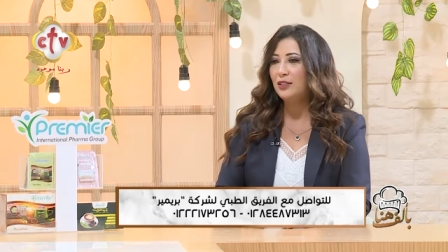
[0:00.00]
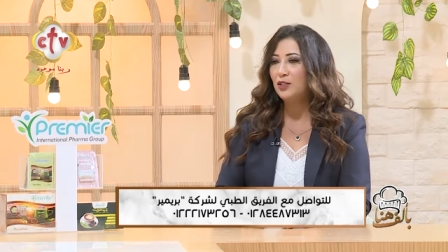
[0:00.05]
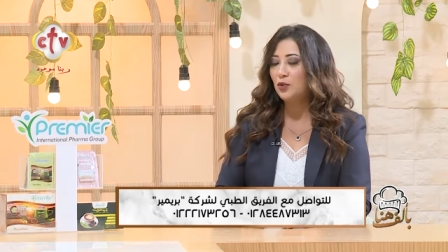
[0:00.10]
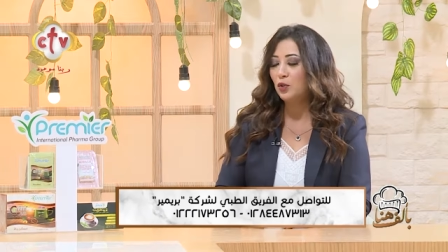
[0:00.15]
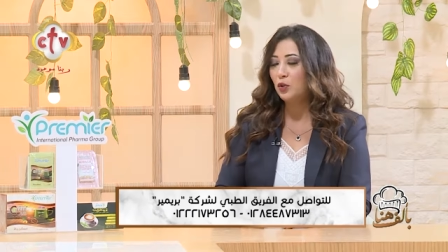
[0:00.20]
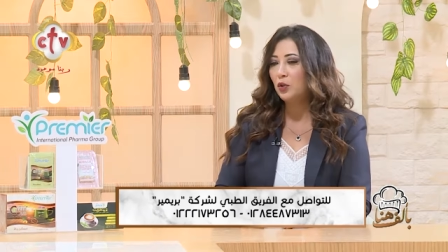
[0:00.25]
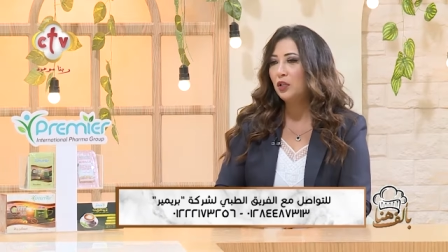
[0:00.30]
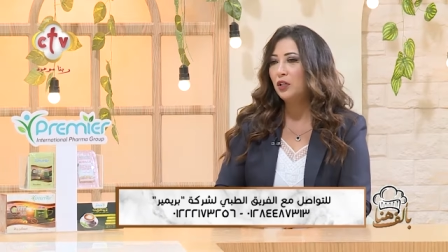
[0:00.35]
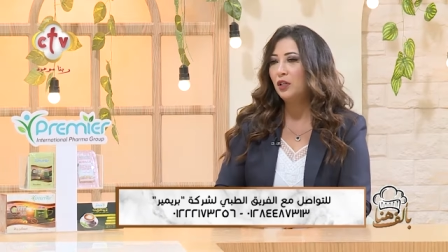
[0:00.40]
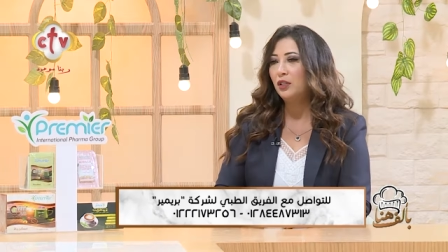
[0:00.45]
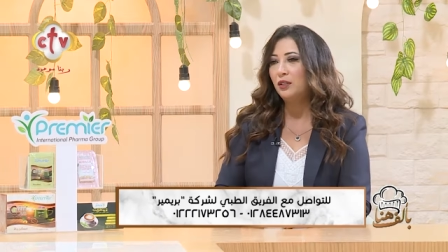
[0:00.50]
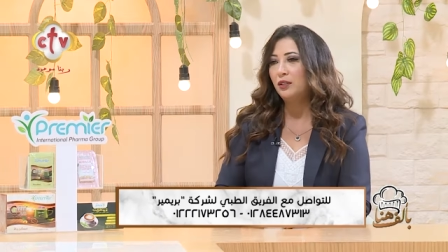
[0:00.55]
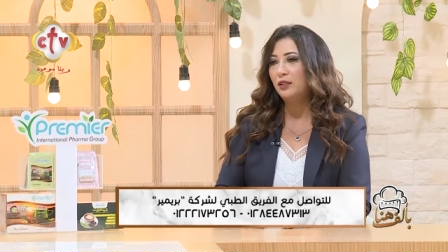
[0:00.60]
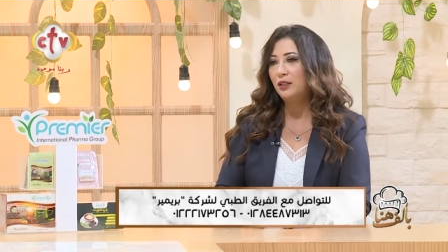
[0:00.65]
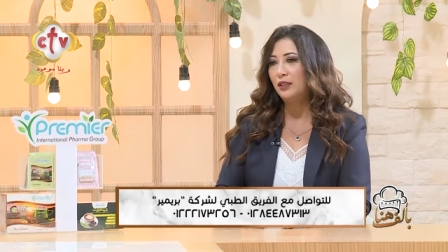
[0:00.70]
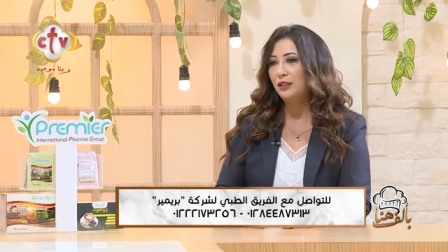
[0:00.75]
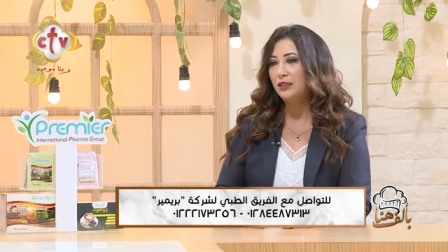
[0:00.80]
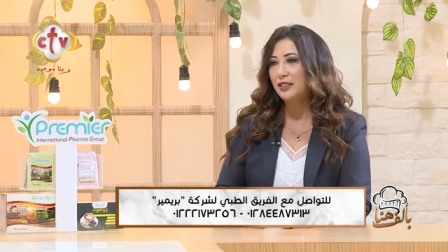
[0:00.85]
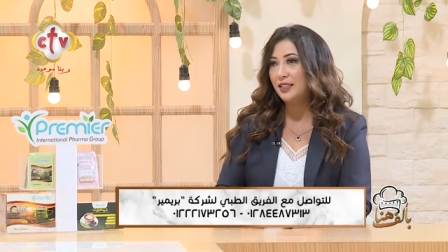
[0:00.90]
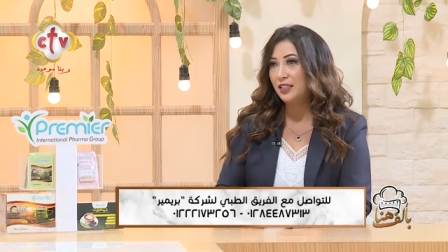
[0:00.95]
سكر
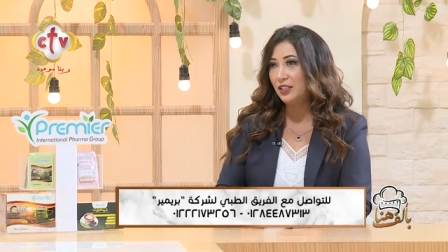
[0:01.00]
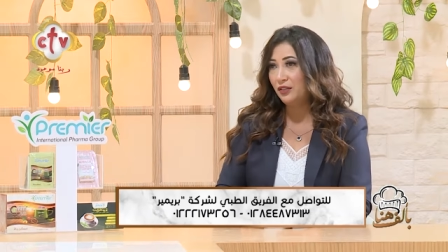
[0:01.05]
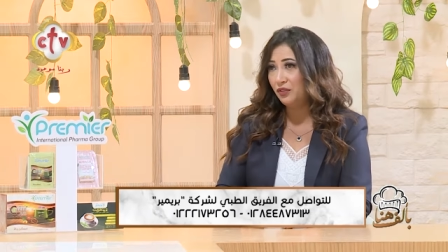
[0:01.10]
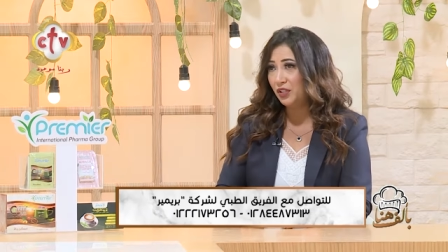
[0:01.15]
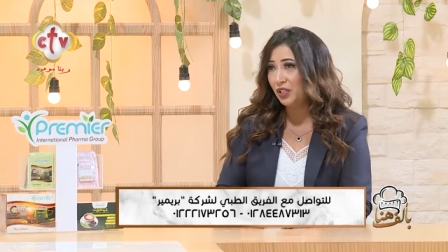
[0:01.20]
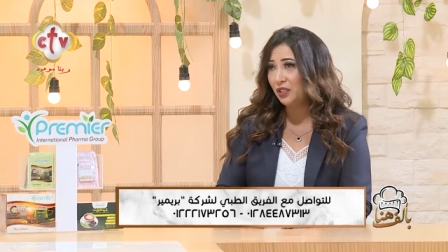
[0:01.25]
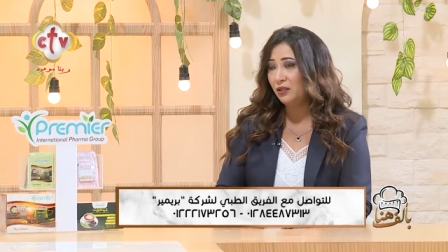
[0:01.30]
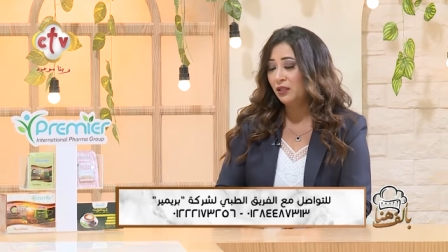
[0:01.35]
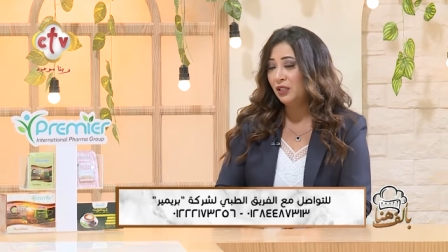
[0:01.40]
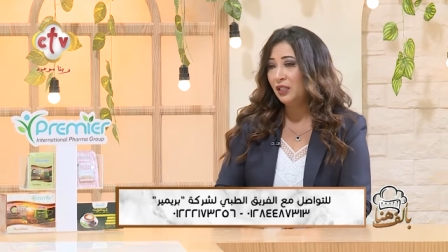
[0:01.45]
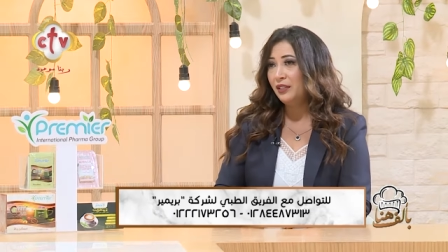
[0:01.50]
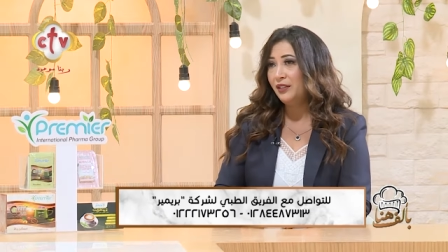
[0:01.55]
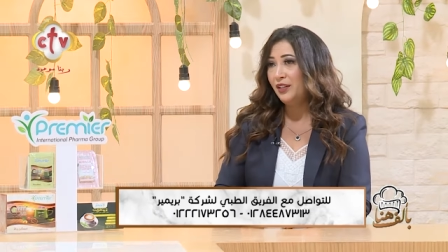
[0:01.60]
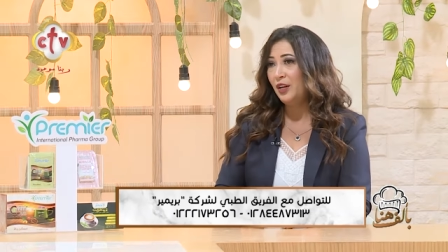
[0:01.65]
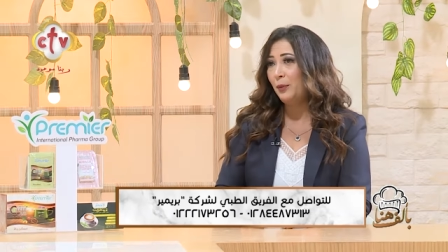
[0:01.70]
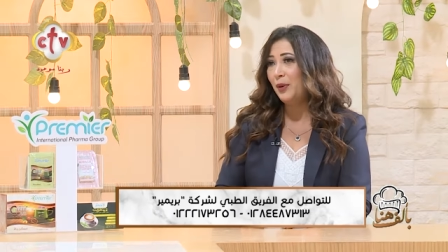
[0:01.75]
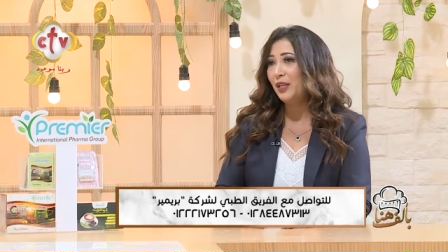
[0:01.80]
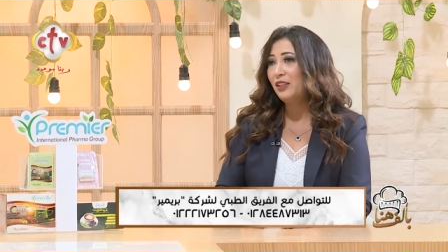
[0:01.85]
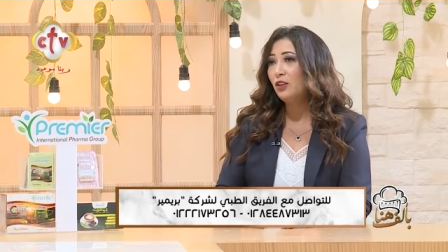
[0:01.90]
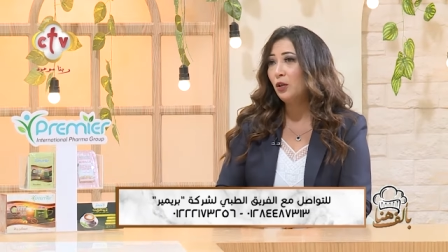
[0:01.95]
آه، ستيفيا
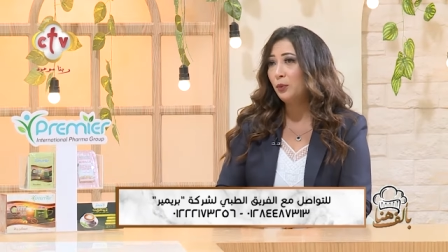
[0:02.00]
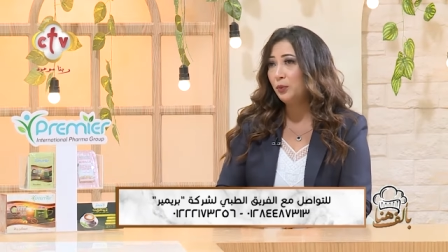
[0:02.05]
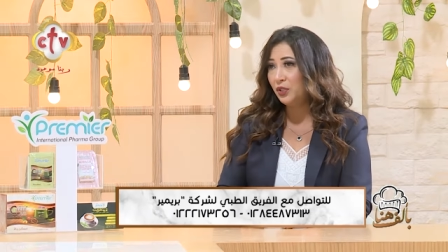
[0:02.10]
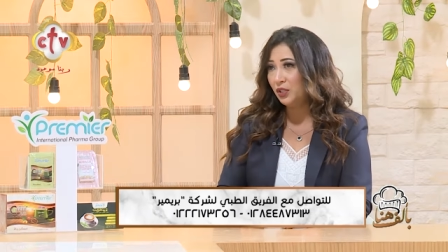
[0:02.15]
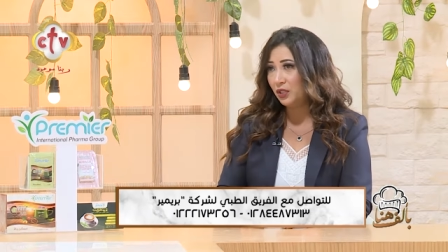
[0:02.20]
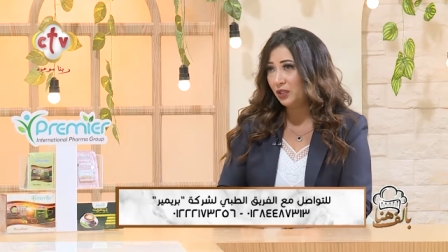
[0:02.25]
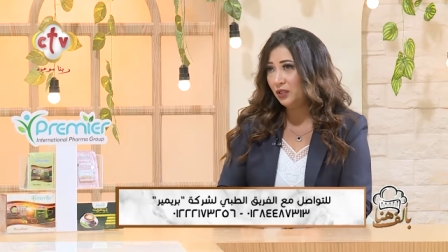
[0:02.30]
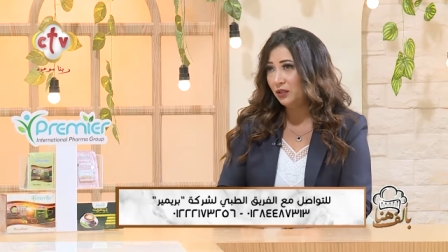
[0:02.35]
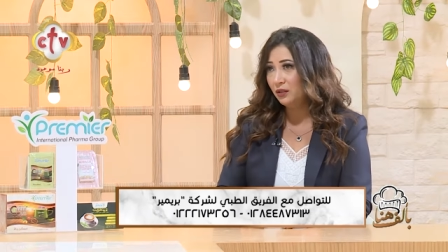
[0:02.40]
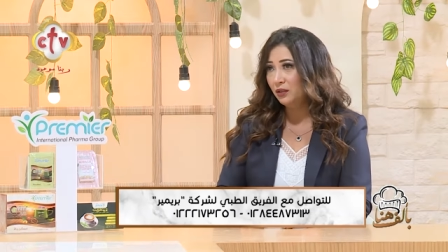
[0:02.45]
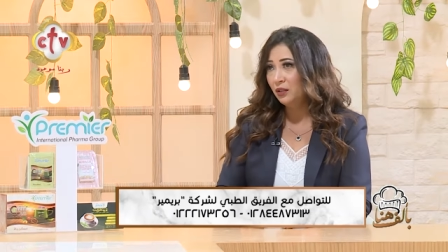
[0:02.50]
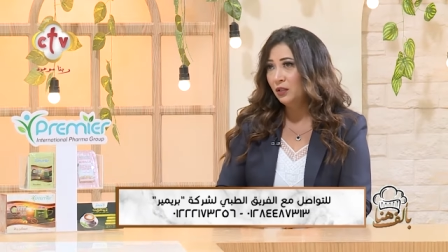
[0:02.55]
نبات طبيعي